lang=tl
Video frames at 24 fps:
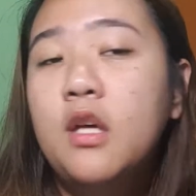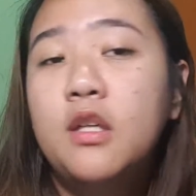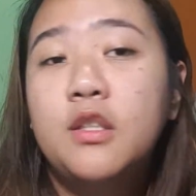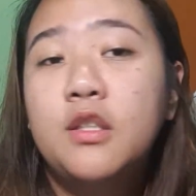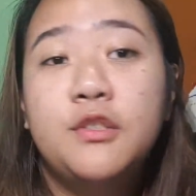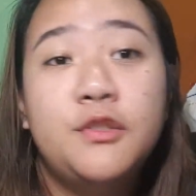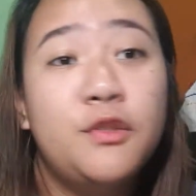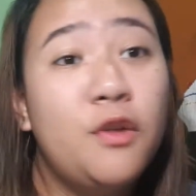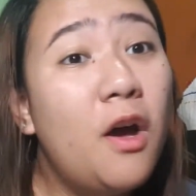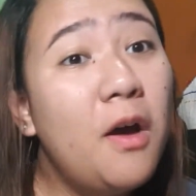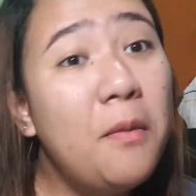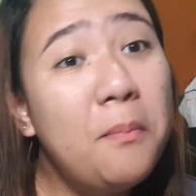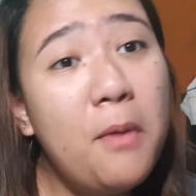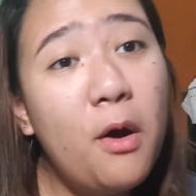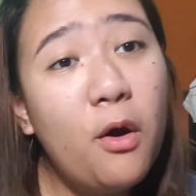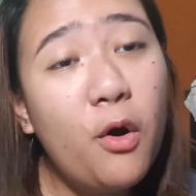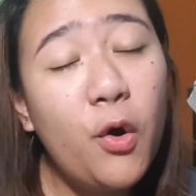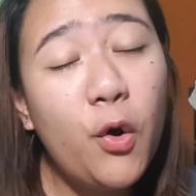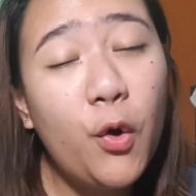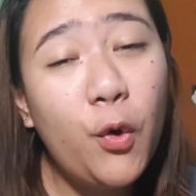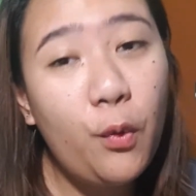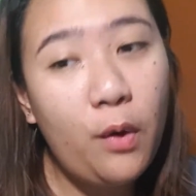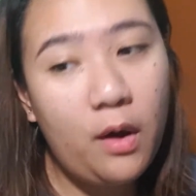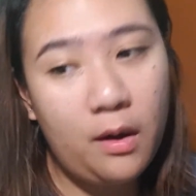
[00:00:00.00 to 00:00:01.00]
So, ang
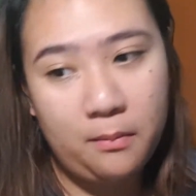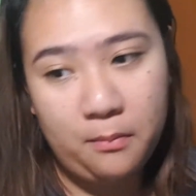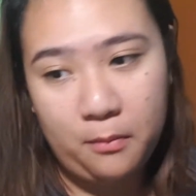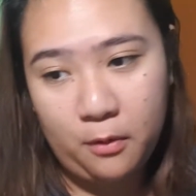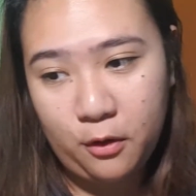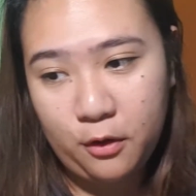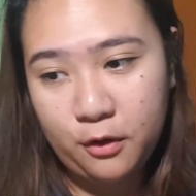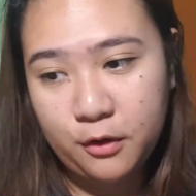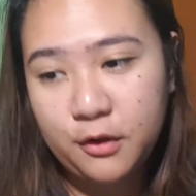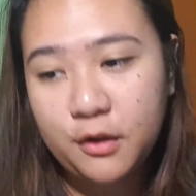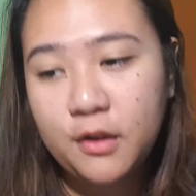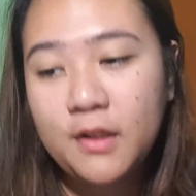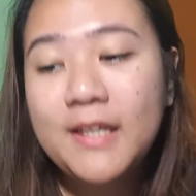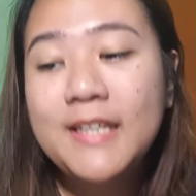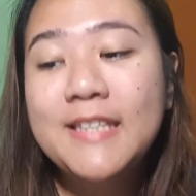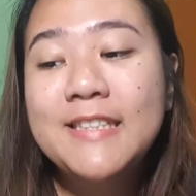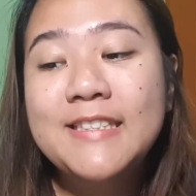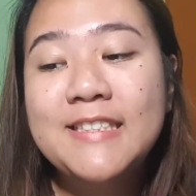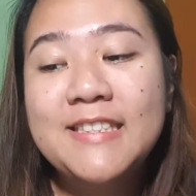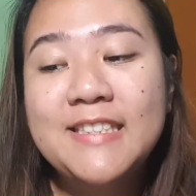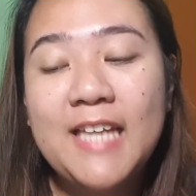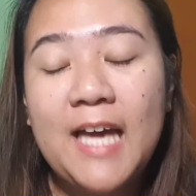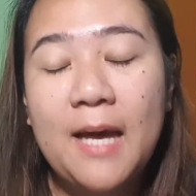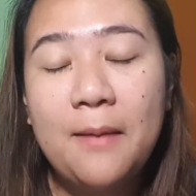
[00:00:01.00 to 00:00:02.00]
makukuha mo
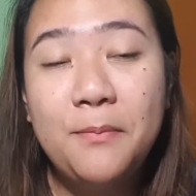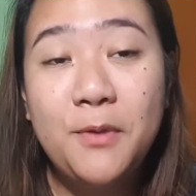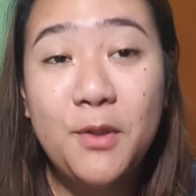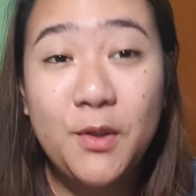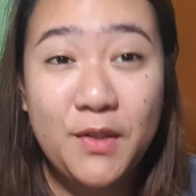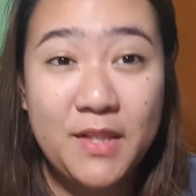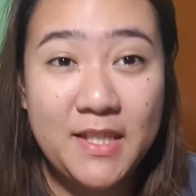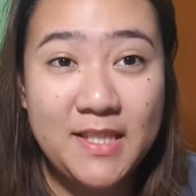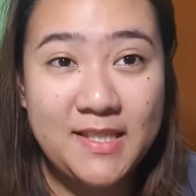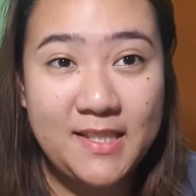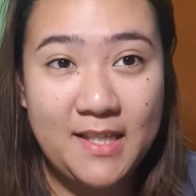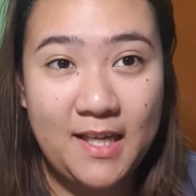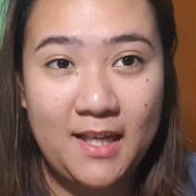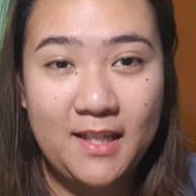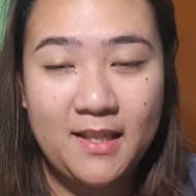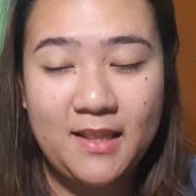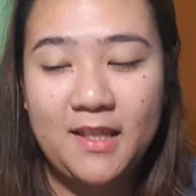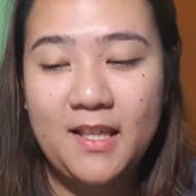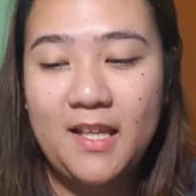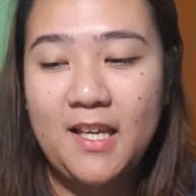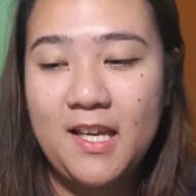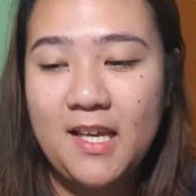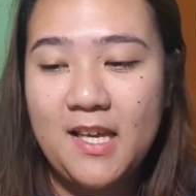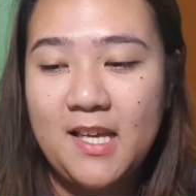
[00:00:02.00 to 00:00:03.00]
sa beauty set
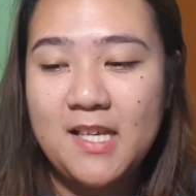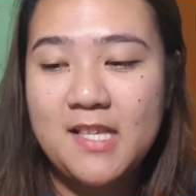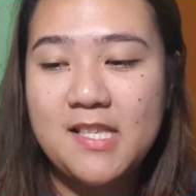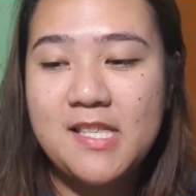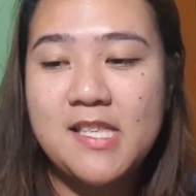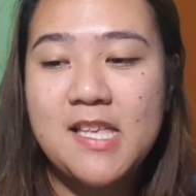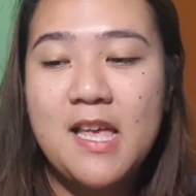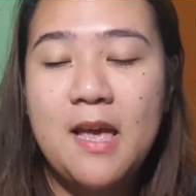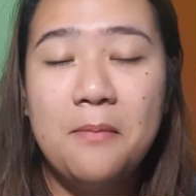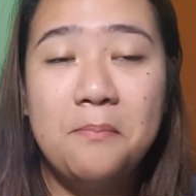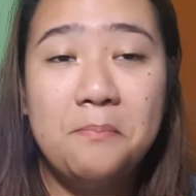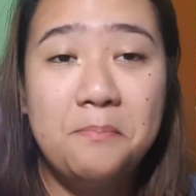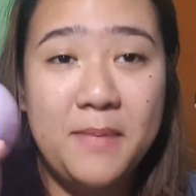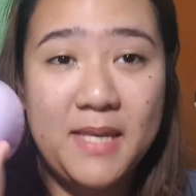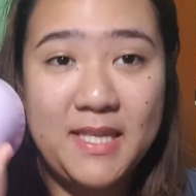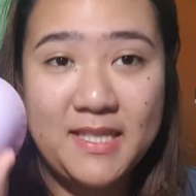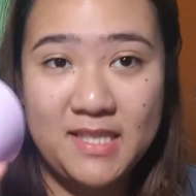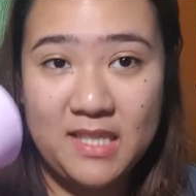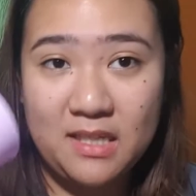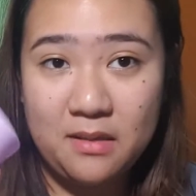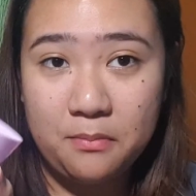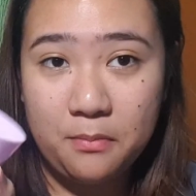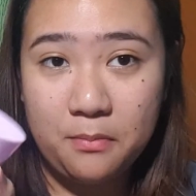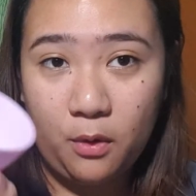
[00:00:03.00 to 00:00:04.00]
is
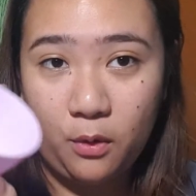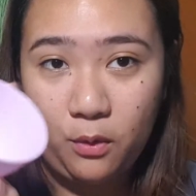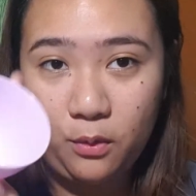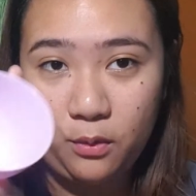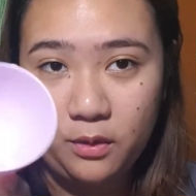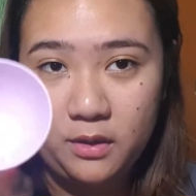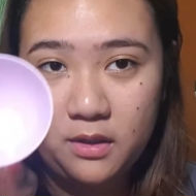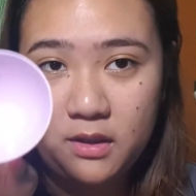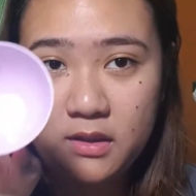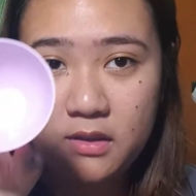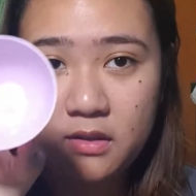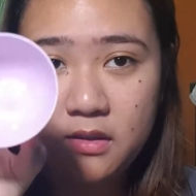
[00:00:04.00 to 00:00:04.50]
mixing bowl,